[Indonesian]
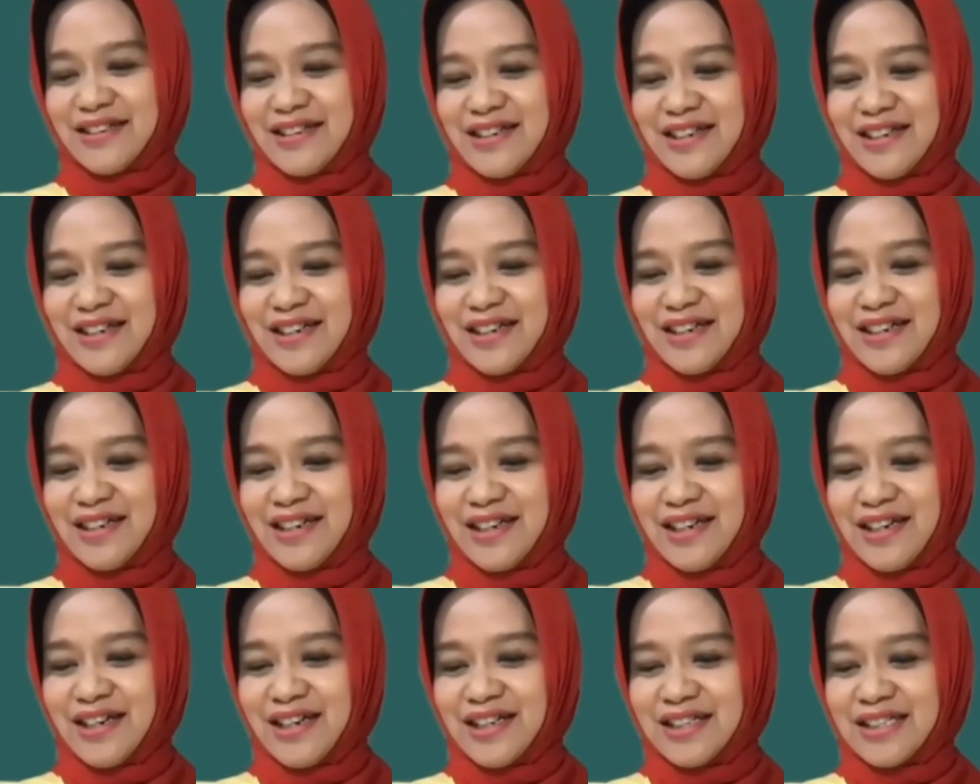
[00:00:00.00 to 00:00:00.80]

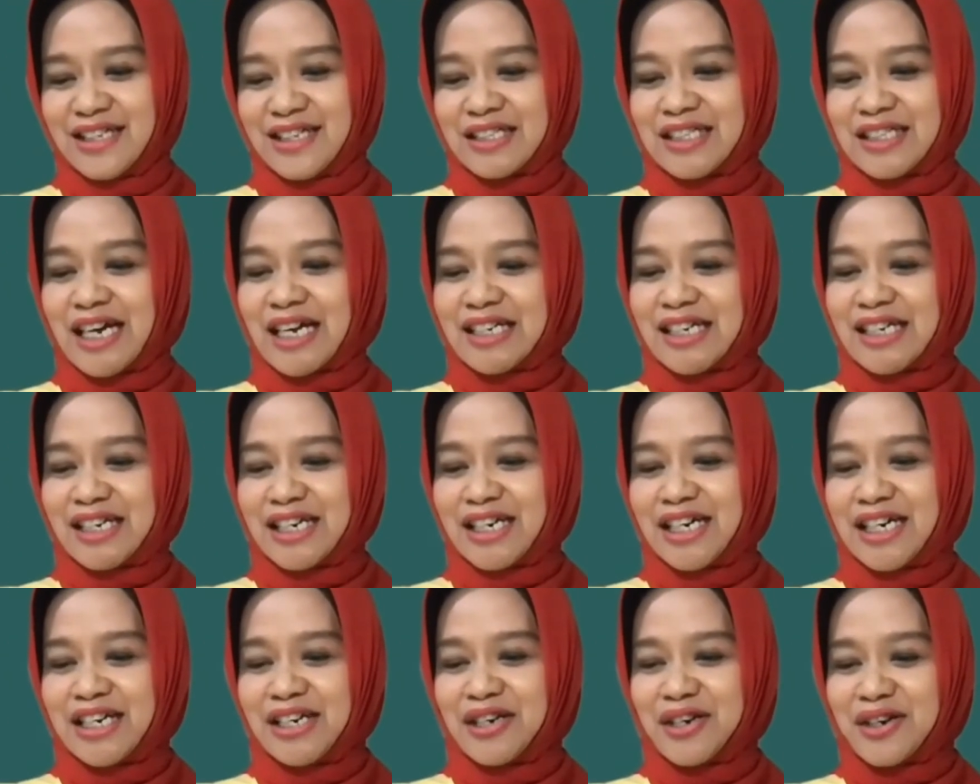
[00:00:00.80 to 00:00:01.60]
Ini tertarik
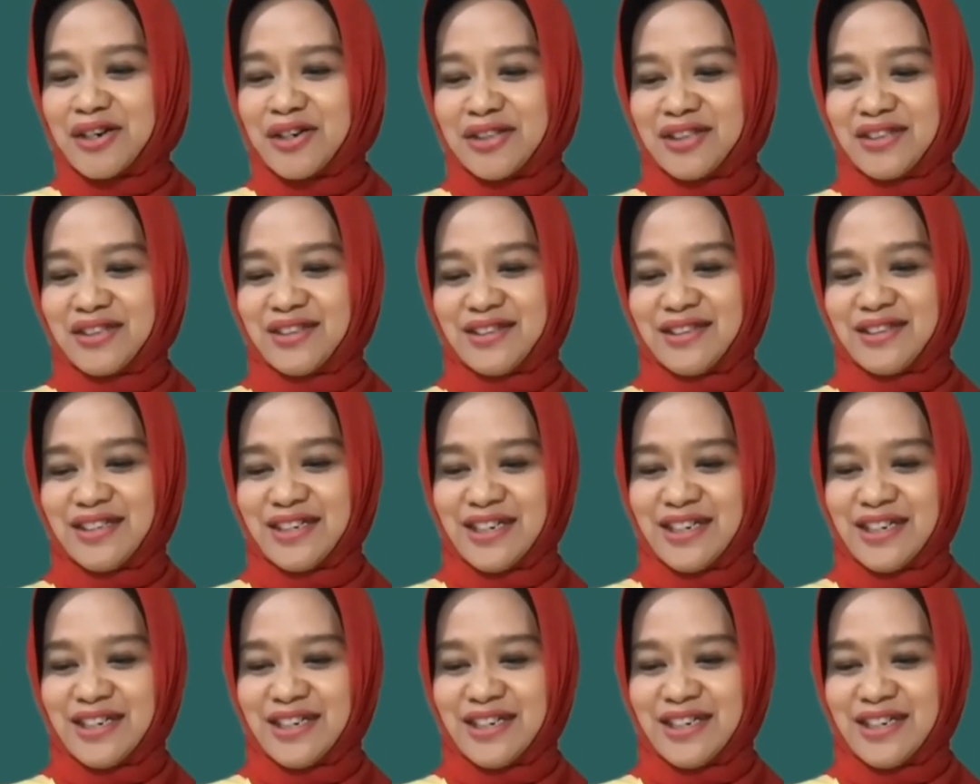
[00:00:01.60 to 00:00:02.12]
dengan drone.